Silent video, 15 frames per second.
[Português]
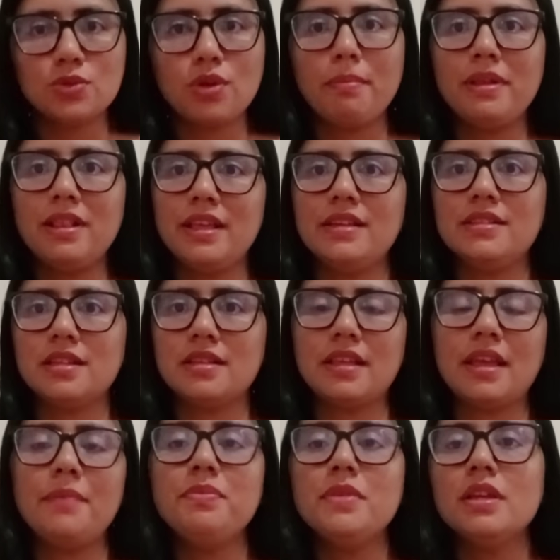com a beleza,
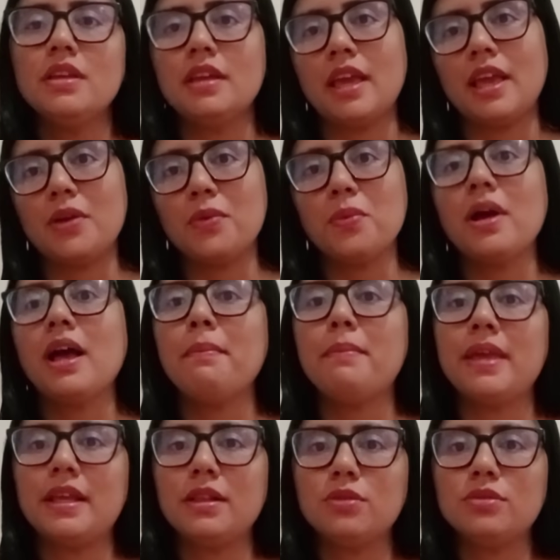né? é, com
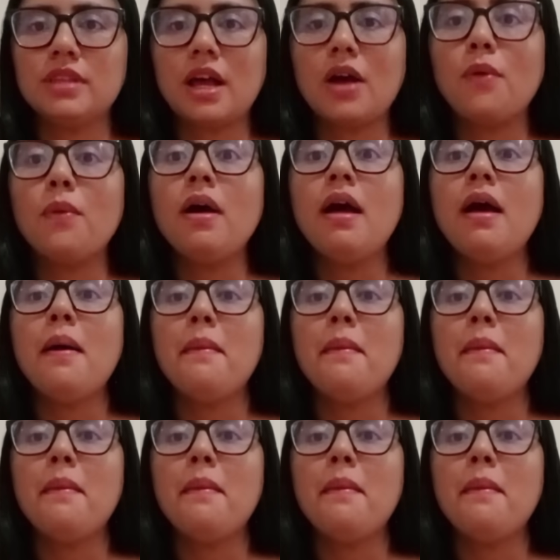cabelo tal.